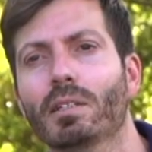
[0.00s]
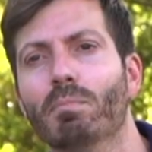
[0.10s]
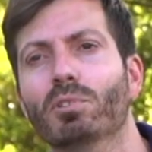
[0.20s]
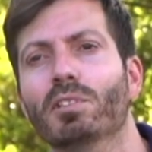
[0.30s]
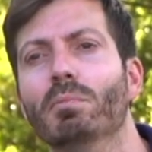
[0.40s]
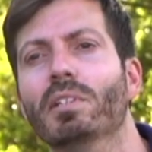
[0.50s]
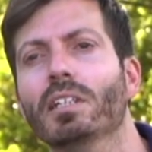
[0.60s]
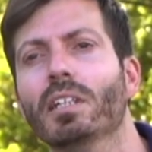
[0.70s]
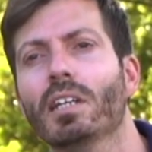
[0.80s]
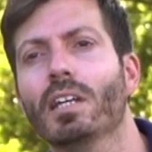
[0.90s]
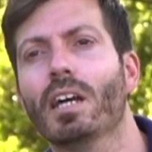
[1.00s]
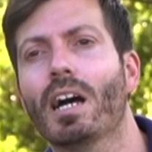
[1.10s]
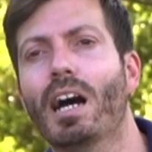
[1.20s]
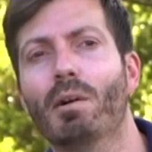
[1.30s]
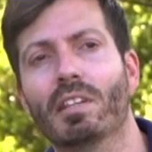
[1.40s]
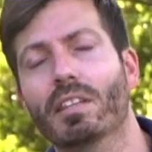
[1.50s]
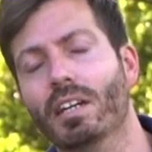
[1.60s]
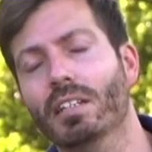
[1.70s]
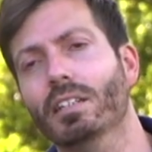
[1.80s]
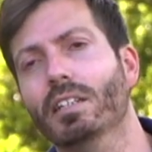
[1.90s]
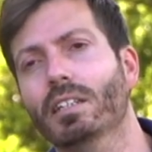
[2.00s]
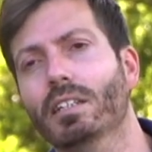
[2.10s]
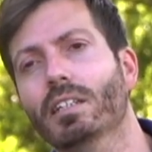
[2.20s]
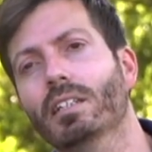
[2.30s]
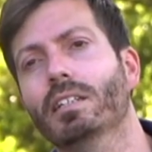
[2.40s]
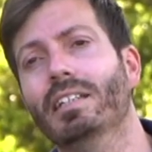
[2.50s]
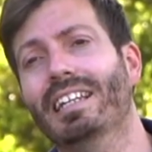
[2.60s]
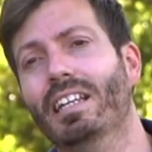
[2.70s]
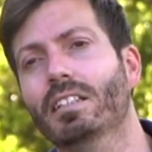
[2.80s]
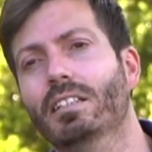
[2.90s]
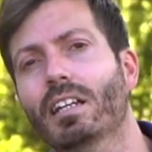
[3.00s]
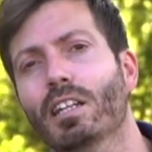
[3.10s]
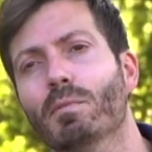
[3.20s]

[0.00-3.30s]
que es posible avanzar eh, eh, y erradicar la